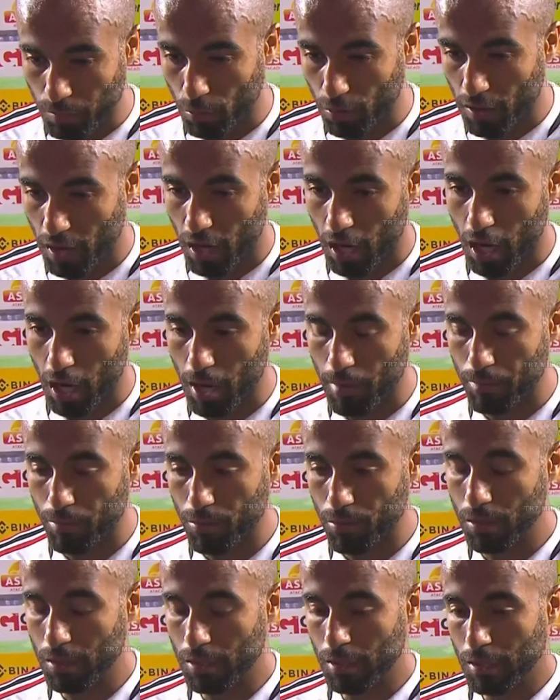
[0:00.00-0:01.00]
em campo,
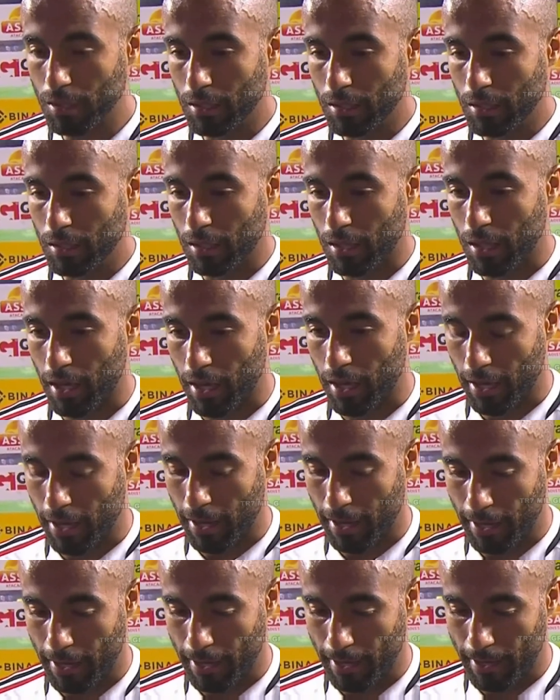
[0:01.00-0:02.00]

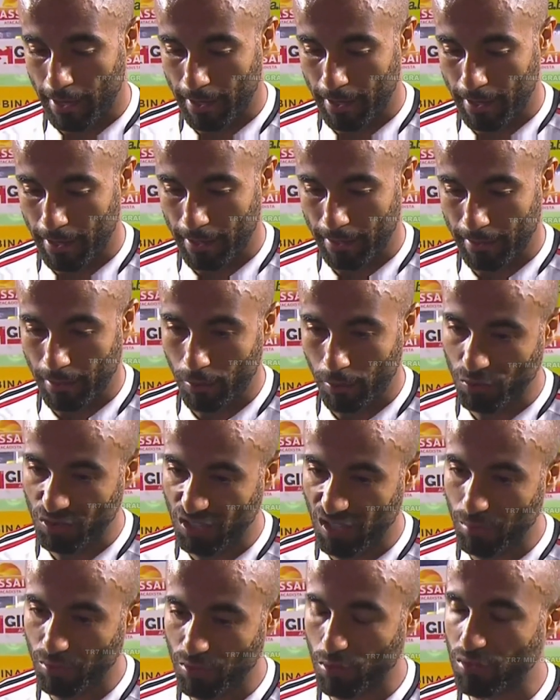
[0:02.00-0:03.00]
é, não
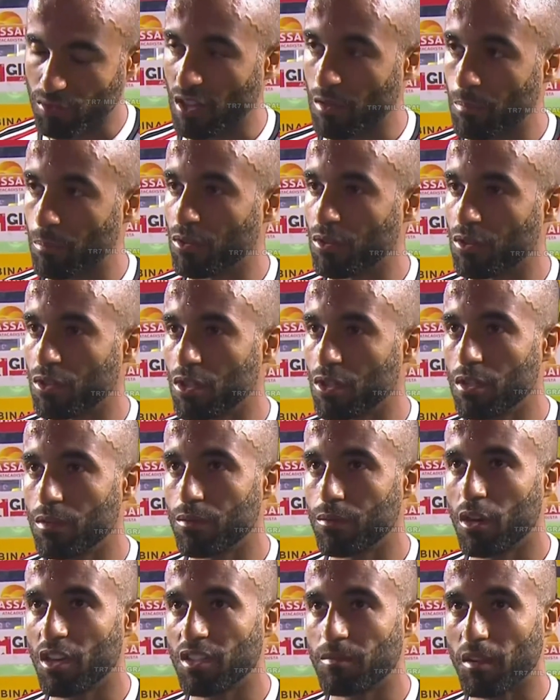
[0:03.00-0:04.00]
conseguimos resultado
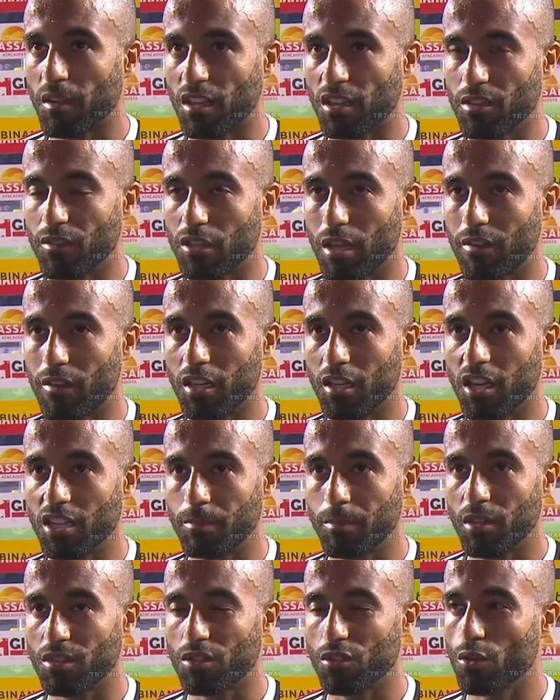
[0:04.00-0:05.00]
positivo, a expectativa estava grande para
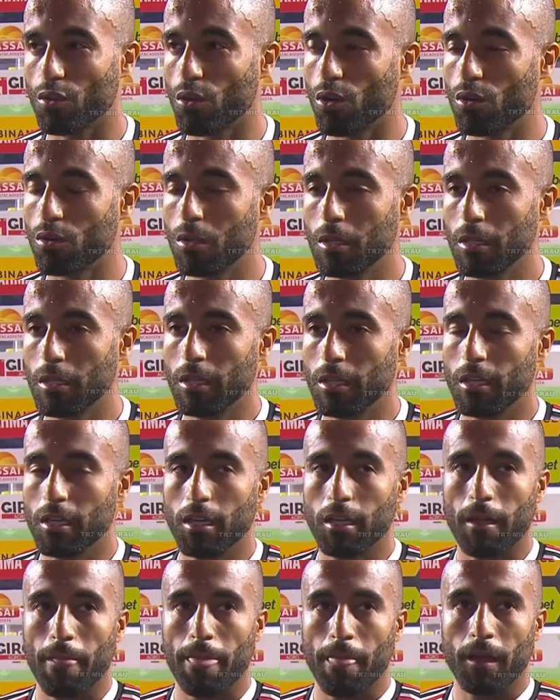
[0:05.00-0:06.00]
esse jogo.
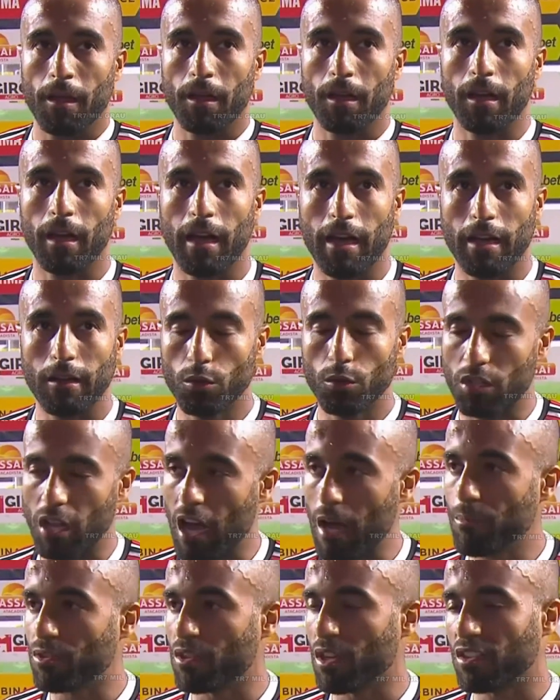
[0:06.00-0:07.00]
É,
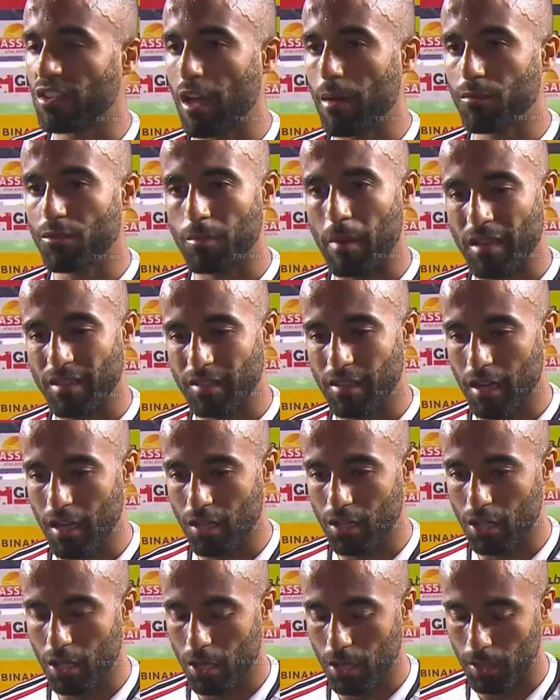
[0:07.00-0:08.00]
lutamos, tentamos
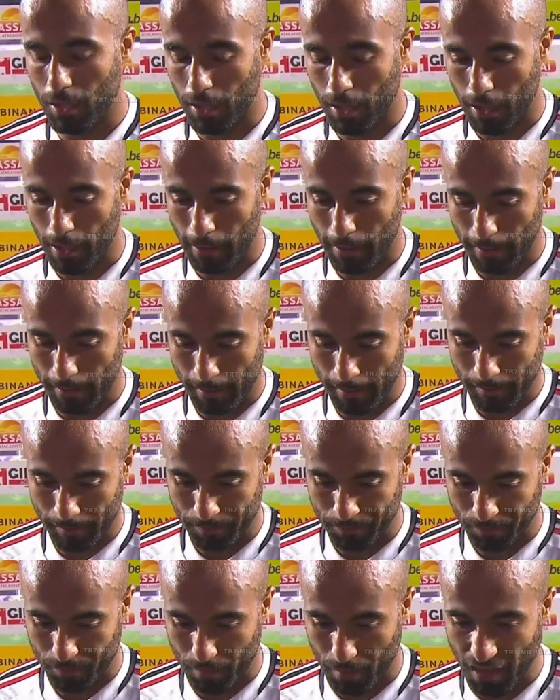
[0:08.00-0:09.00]
bastante, é,
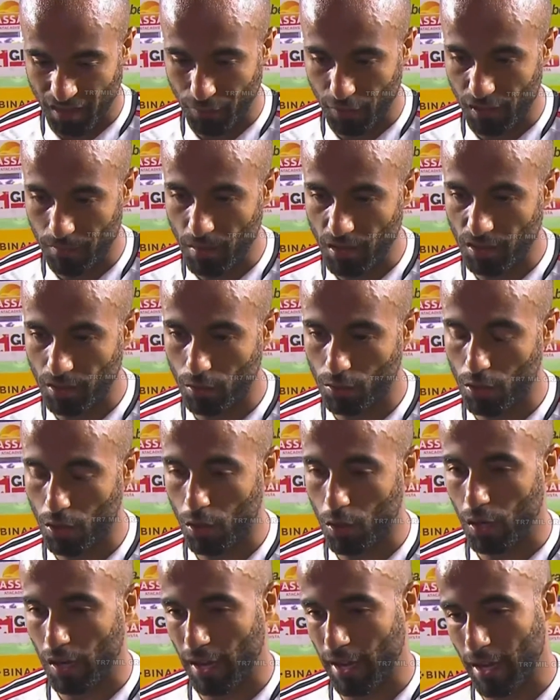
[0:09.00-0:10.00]
mas infelizmente não deu.
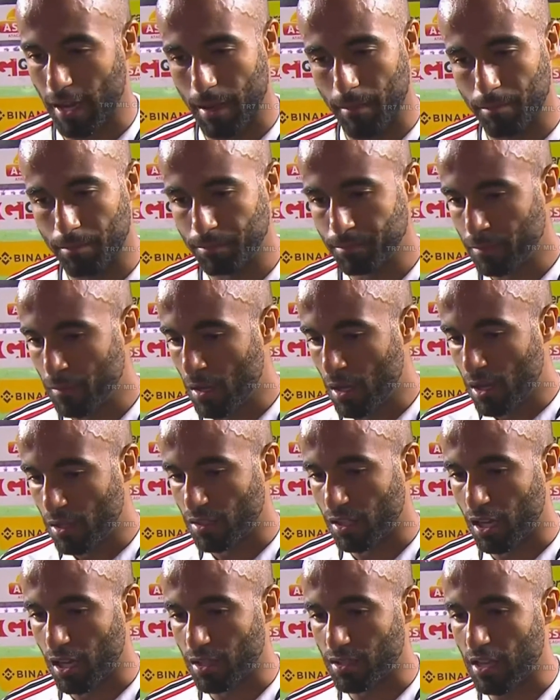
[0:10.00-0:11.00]
Agora é
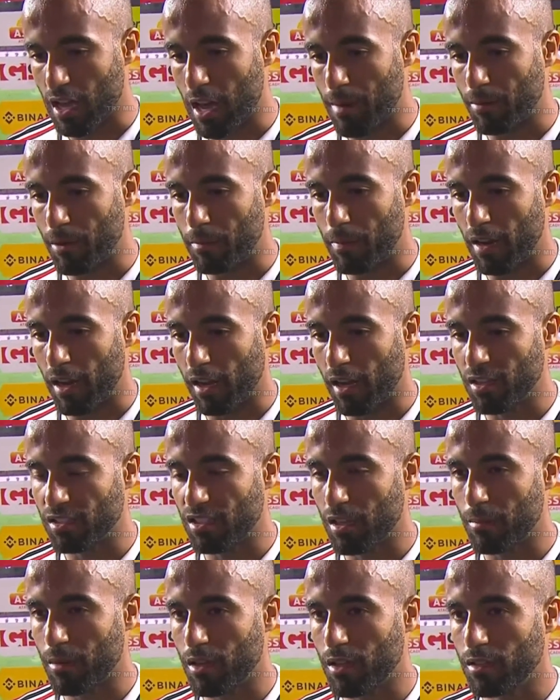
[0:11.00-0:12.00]
descansar, preparar que a gente tem
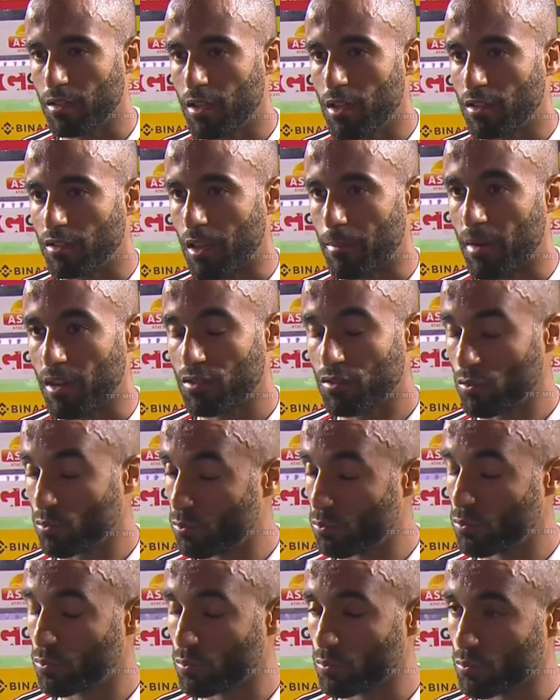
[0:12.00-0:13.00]
mais, tem mais
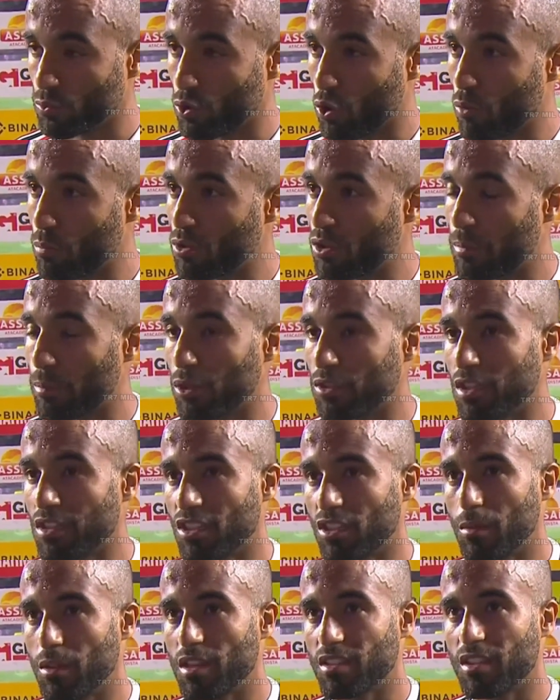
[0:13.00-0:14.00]
um jogo muito importante no
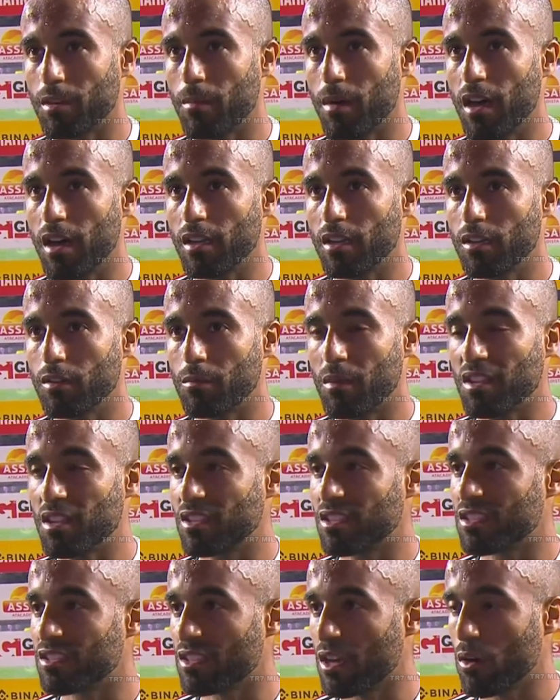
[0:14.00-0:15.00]
meio da semana, uma
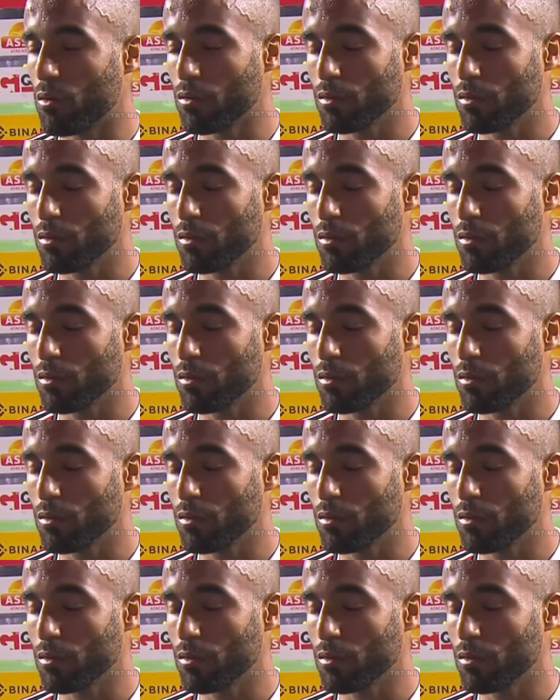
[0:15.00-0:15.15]
decisão.